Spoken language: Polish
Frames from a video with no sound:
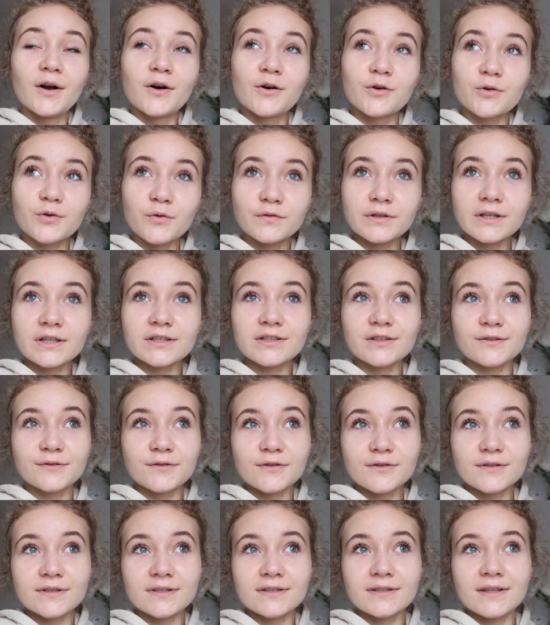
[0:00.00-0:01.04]
równa się
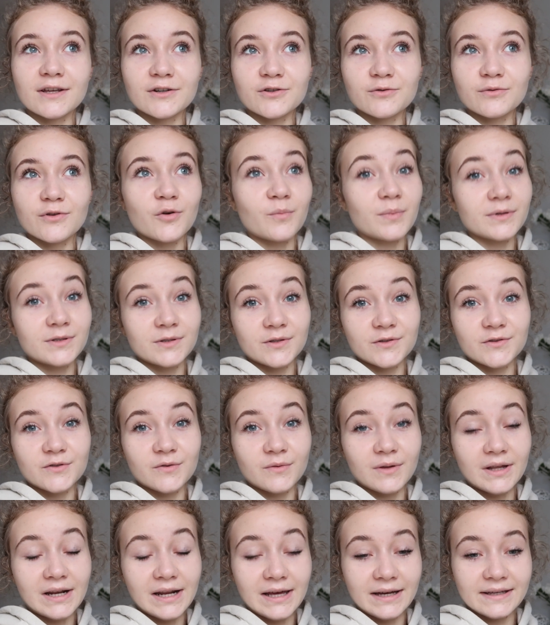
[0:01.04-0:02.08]
to z naszą
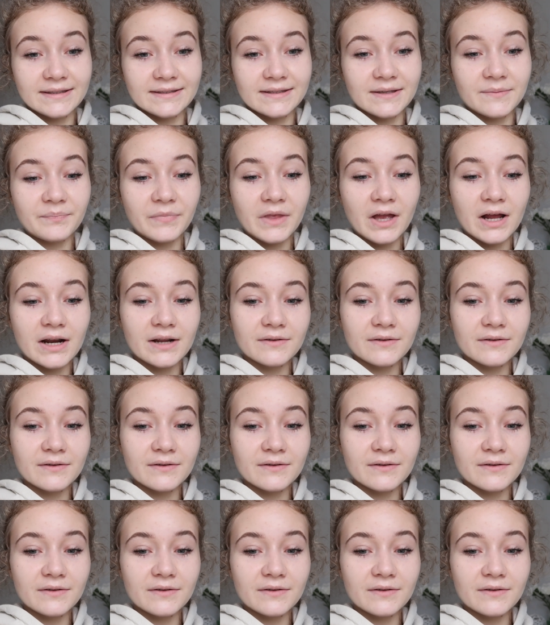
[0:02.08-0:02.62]
nieobecnością na lekcji.